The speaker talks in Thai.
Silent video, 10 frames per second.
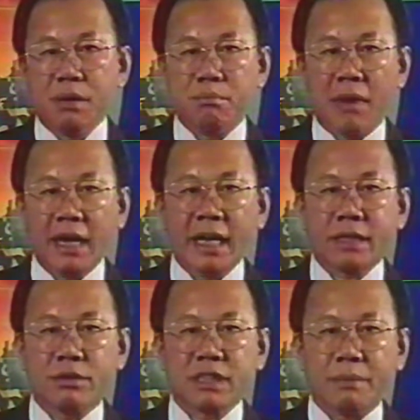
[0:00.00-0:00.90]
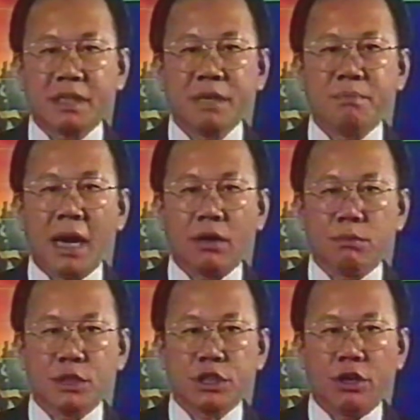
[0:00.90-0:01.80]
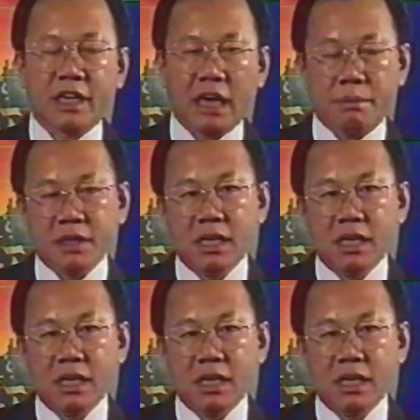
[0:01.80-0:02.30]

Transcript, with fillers: หมายเลขโทรศัพท์ที่ปรากฏบนจอนี้ครับ